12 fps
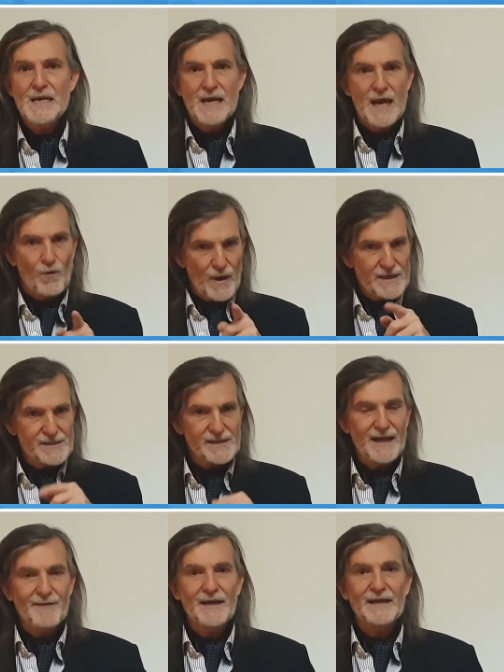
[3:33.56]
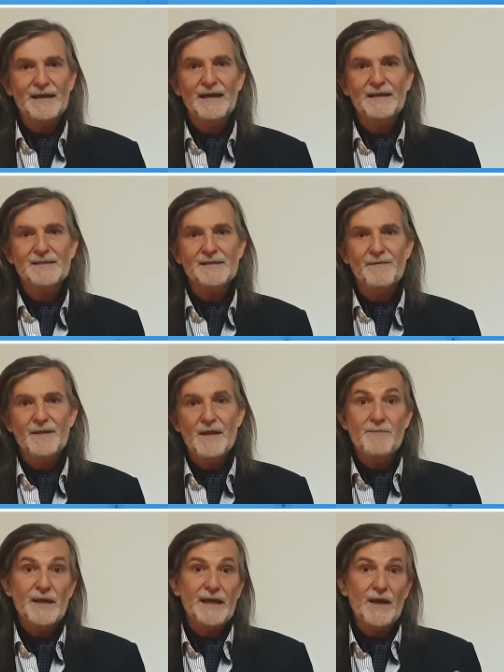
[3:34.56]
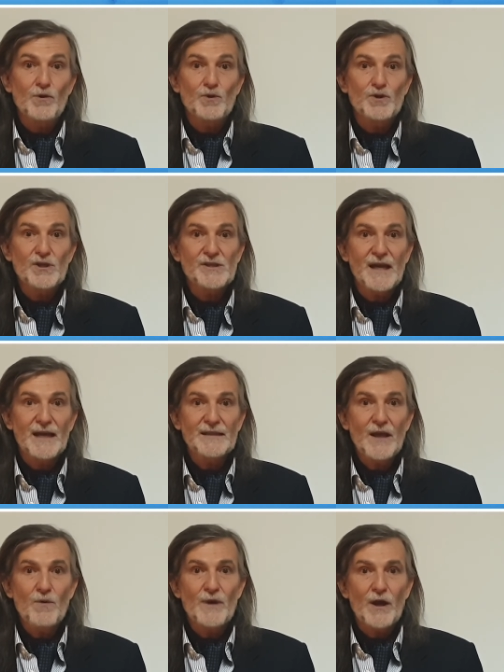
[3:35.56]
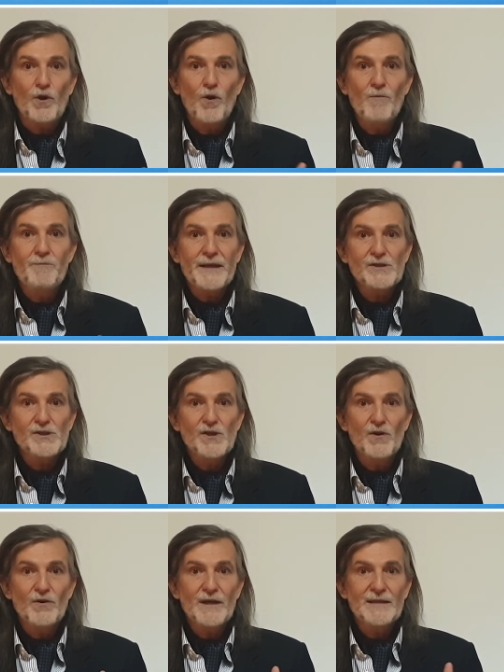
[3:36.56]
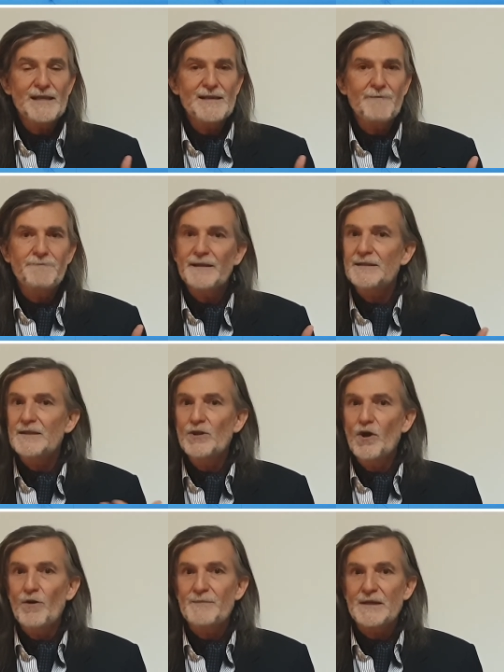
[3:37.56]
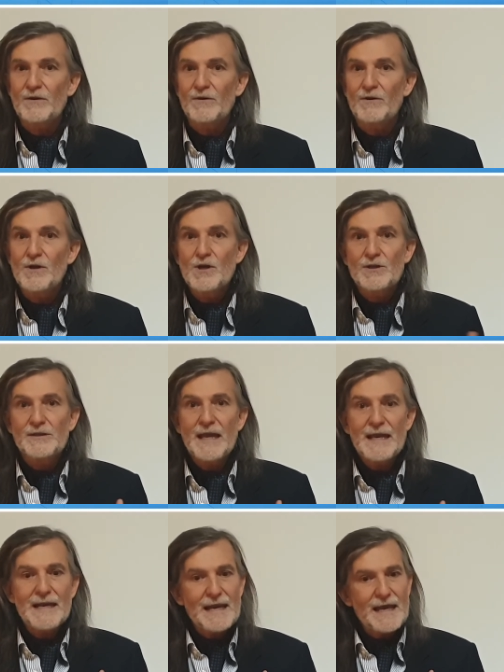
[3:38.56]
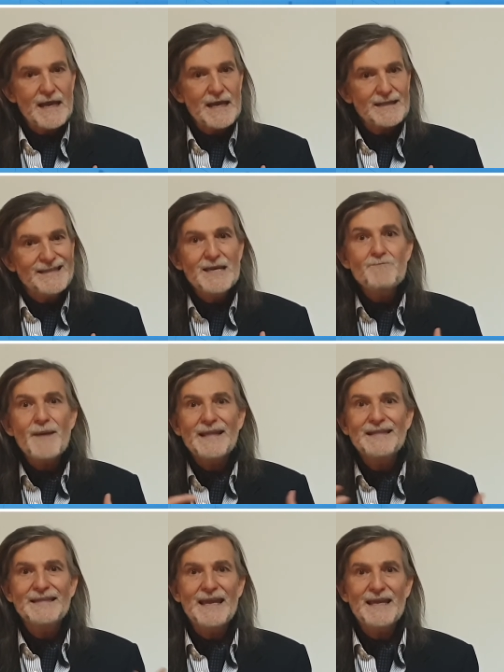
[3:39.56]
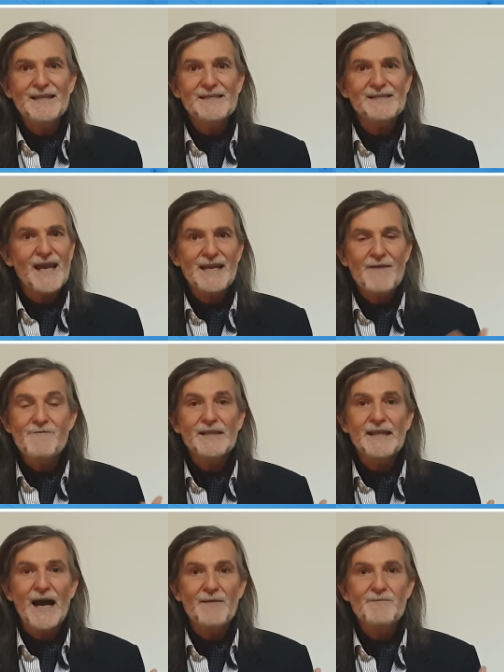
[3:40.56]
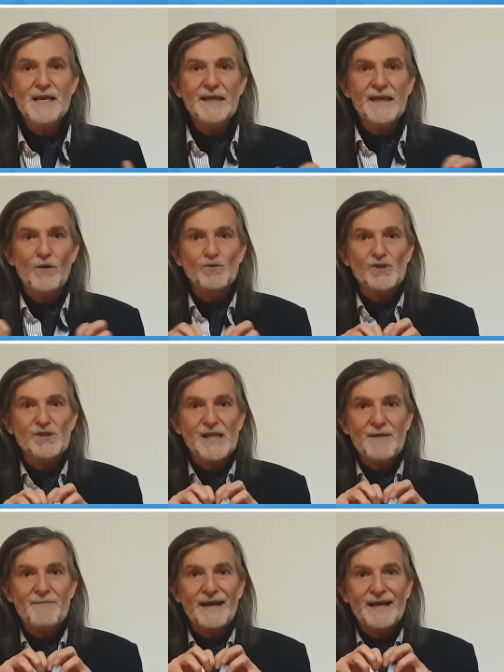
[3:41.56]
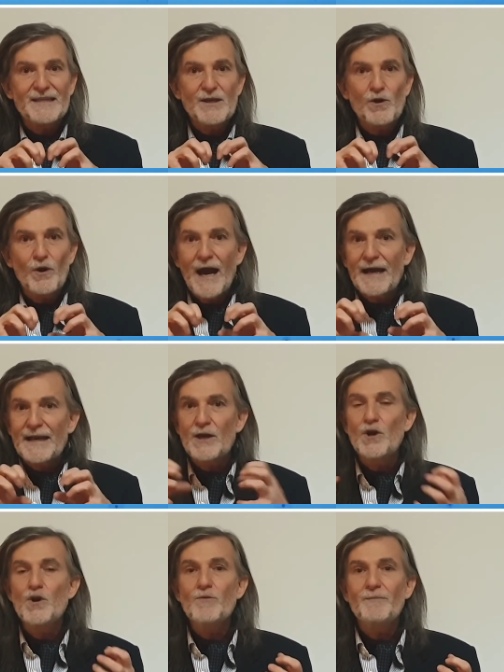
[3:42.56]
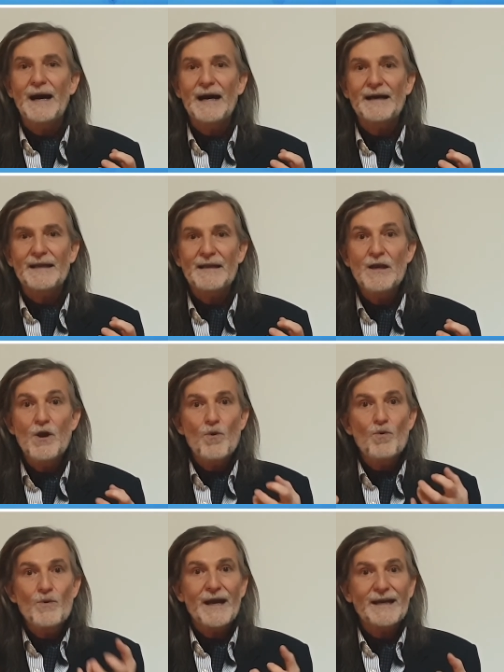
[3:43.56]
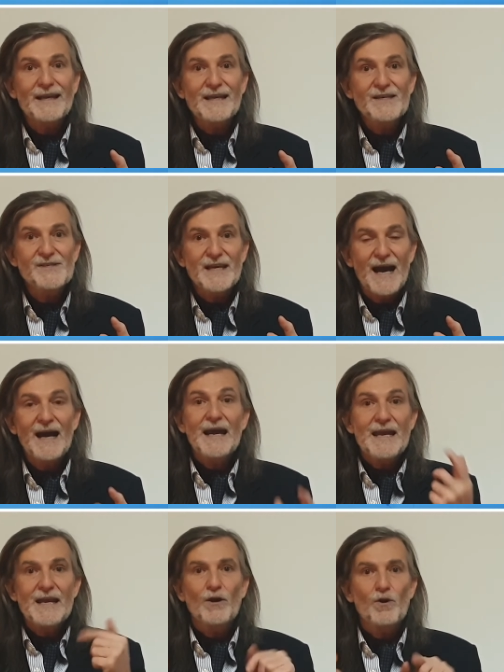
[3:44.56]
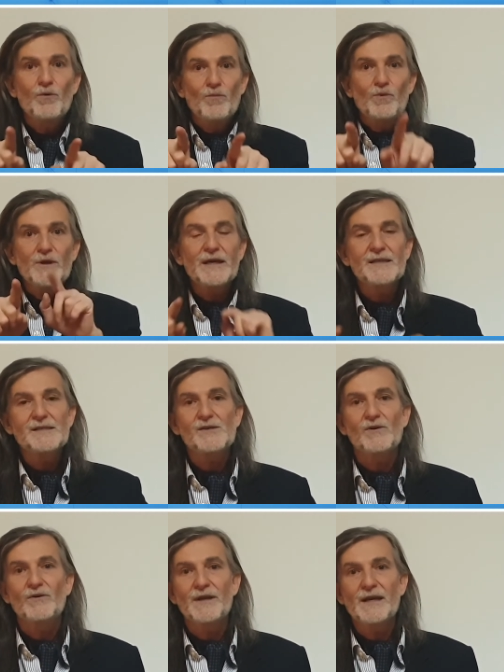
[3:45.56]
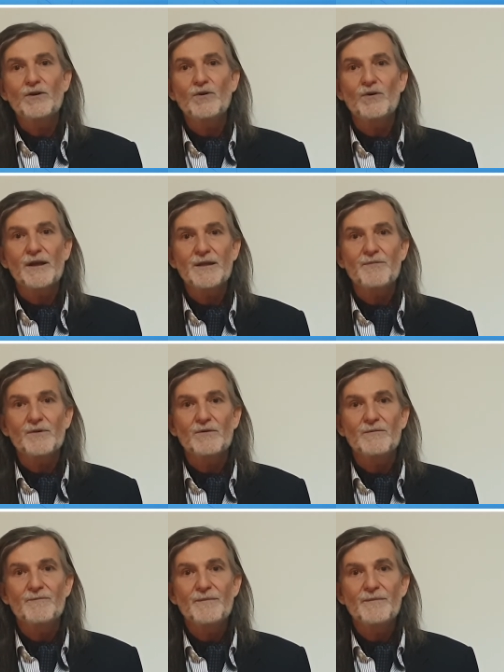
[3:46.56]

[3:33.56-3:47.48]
E questa è la mancanza, perché non c'è stata una comprensione degli effetti domino, delle dipendenze inevitabili che in un sistema reticolare globale una crisi ha e la comunicazione ancora di più.